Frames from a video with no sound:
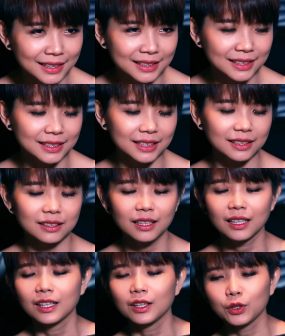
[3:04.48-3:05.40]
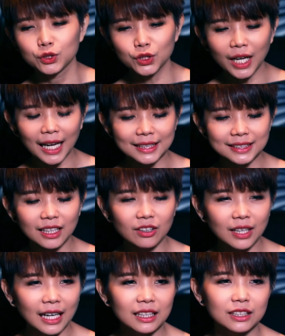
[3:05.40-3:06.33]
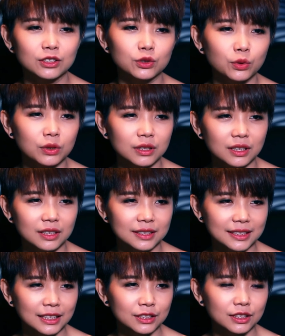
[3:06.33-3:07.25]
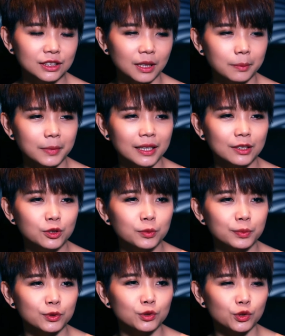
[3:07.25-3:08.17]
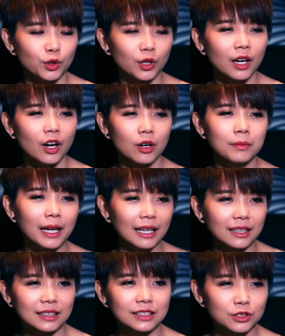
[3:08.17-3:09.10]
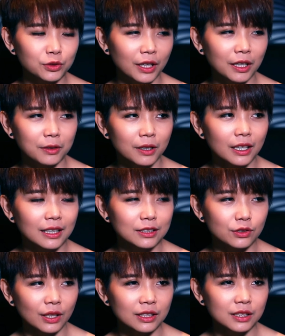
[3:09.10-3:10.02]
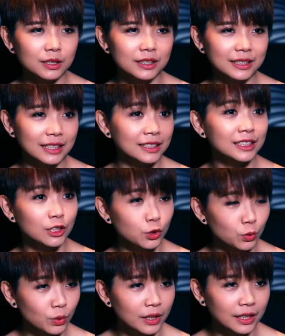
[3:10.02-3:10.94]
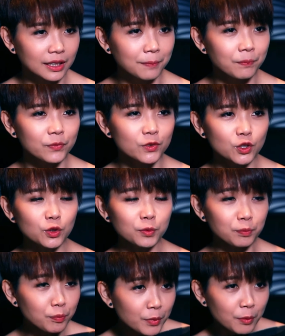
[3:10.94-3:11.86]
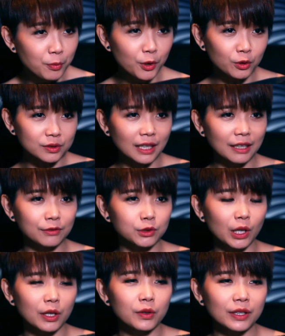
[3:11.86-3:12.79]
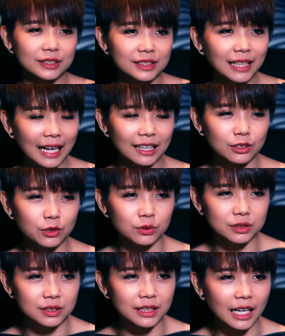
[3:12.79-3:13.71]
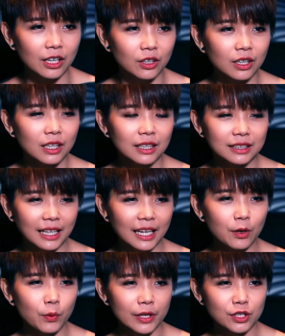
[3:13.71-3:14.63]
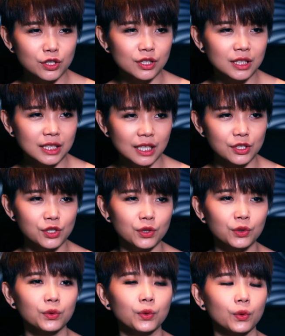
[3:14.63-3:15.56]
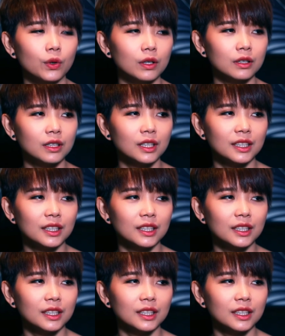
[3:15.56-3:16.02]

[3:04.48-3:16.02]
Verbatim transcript: 这件事情，我觉得还是要看很多的现实层面的，就比如说我们两个人都要算是经济独立，就你不用大富大贵，可是大家都是要可以维持自己的生活。